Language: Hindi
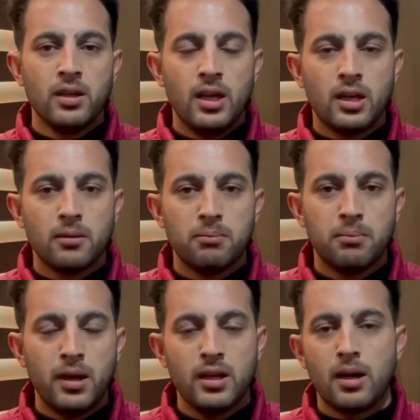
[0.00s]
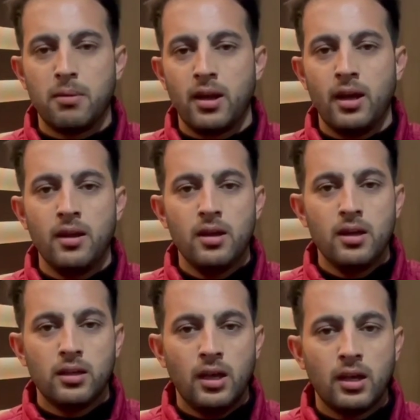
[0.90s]
एक बड़ी खबर है
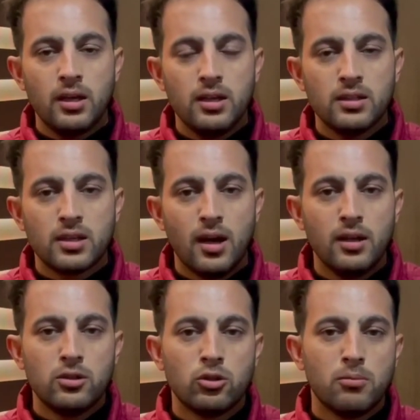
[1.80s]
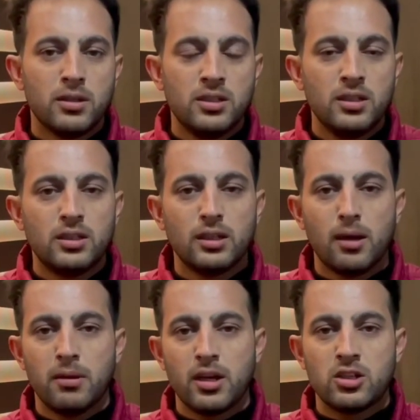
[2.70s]
कि एक इंसान जो मंजीत सिंह
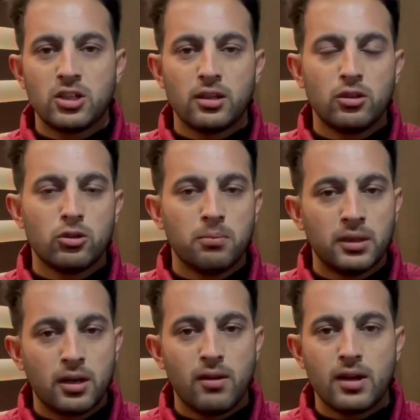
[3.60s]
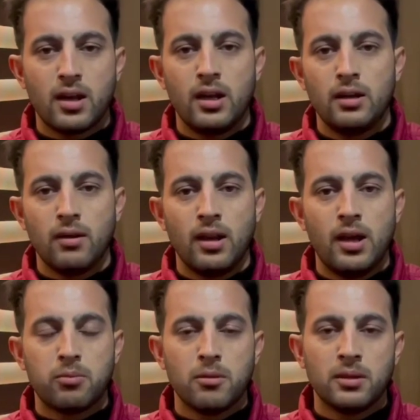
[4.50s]
नामक एक शख्स है जो भद्रवा का रहने वाला है
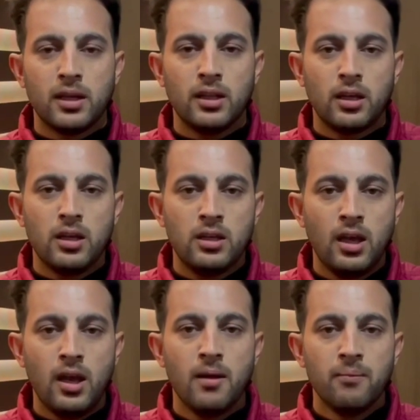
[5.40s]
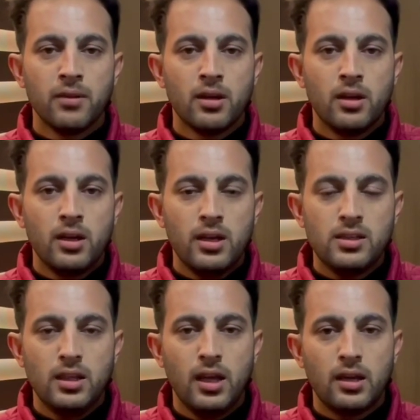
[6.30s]
आपको बता दें कि ये
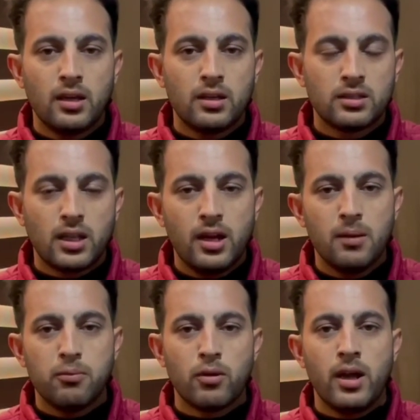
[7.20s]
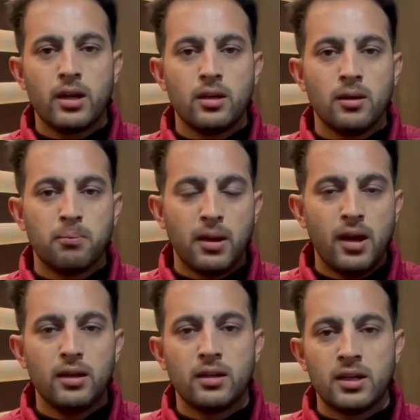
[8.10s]
इसने किस तरह ये पूरा एक
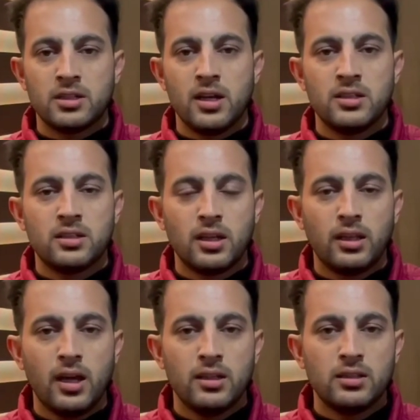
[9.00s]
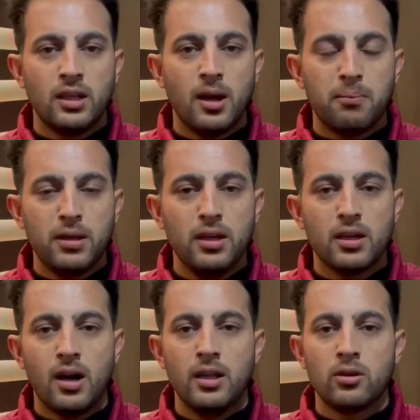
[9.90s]
प्लान रचा जिसके तहत इसने अपनी ही
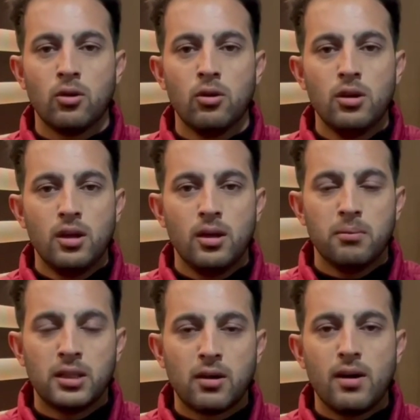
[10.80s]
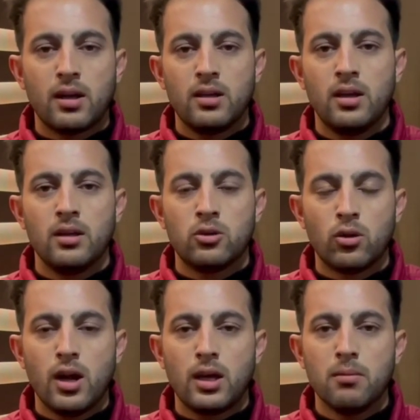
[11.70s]
गाड़ी को भद्रवा के
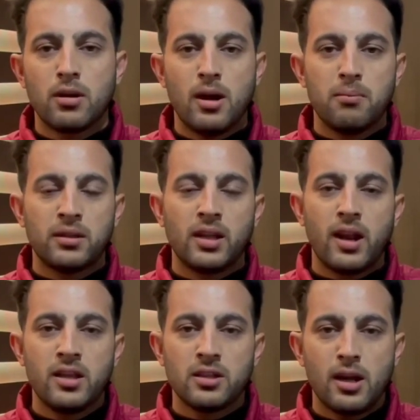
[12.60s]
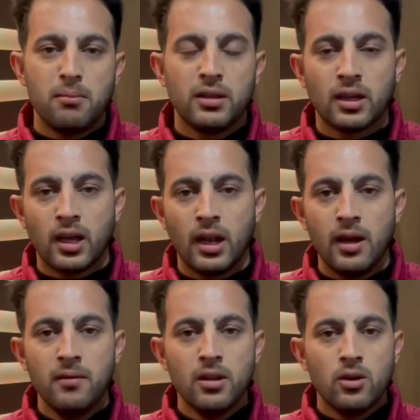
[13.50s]
डोडा के मुकाम पर दरिया चनाब में धकेला
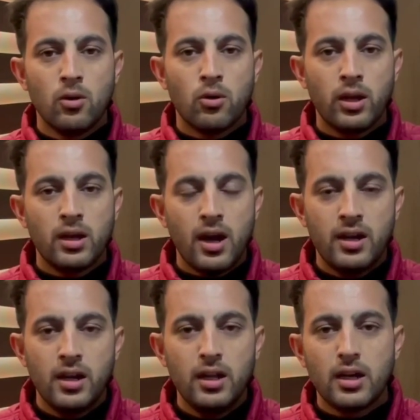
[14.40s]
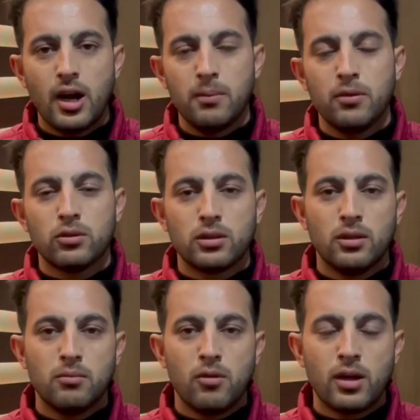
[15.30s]
और एक आइडेंटिटी कार्ड भी उस
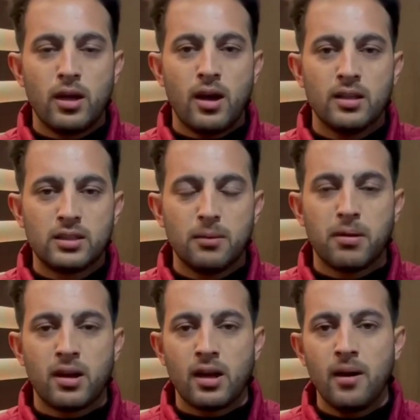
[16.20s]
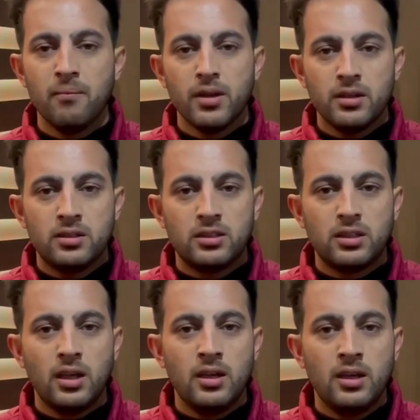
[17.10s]
मौके हादसे पर रखा
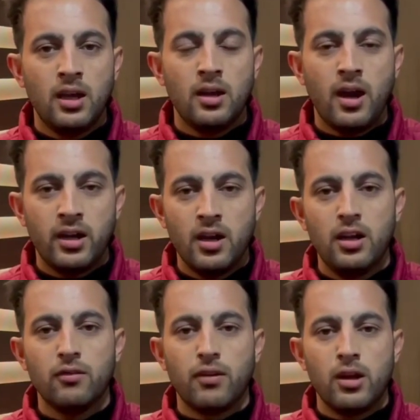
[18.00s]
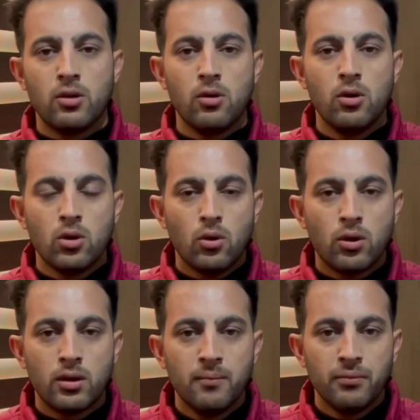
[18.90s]
जिससे ये आइडेंटिफाई हो
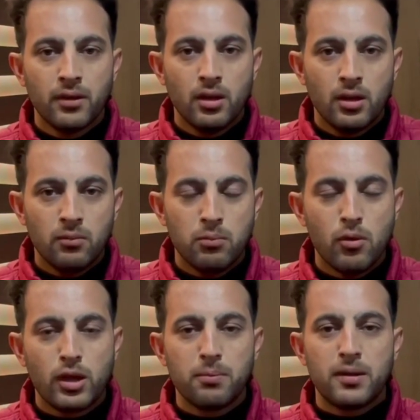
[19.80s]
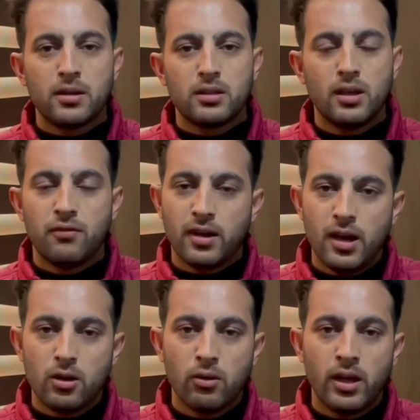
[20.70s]
और मौके पर से
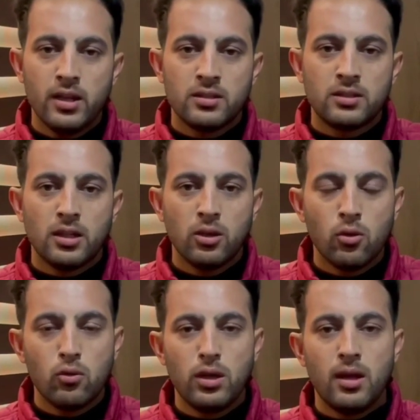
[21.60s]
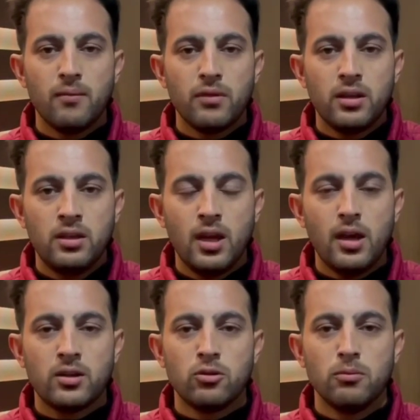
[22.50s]
फरार हो गया जिससे लोगों ने ये
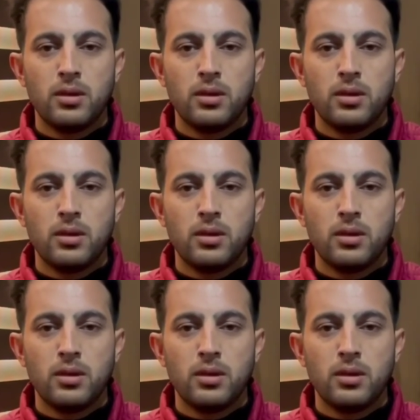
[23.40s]
एज्यूम